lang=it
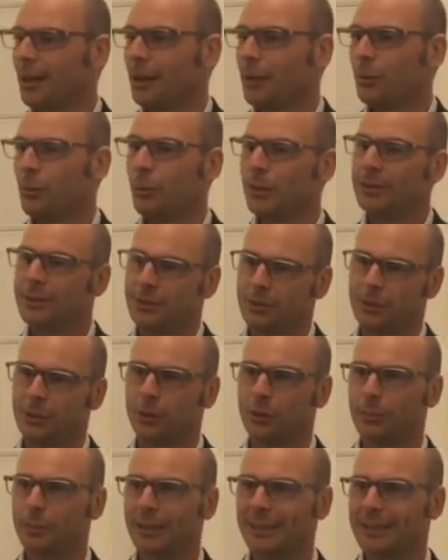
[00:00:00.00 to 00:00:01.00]
Queste
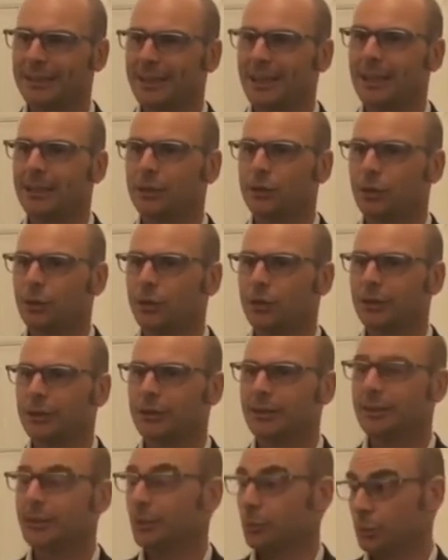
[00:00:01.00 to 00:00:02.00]
sono parziali solo di
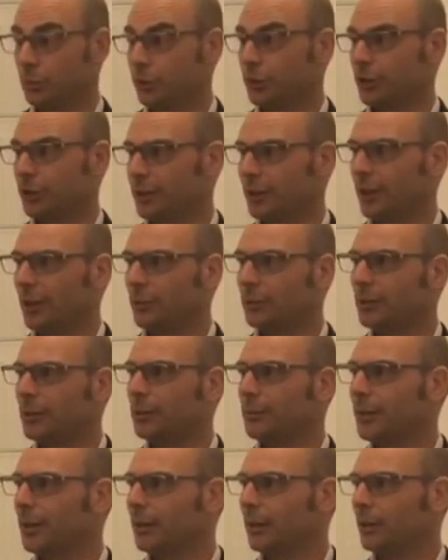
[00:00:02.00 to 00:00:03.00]
Siracusa città, quindi
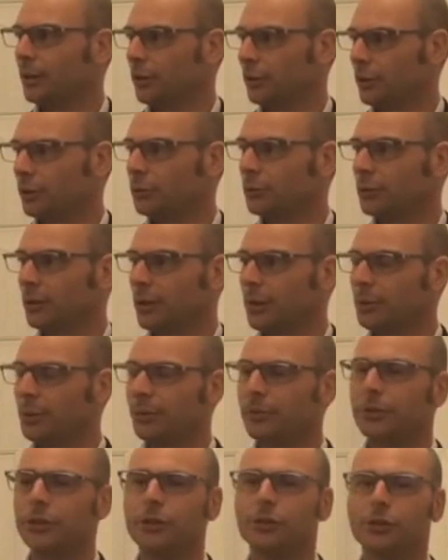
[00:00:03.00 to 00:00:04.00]
manca ancora tutta la
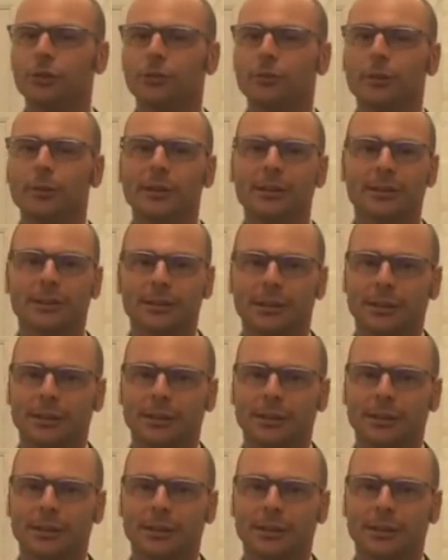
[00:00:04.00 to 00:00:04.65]
provincia. Ovviamente sì, il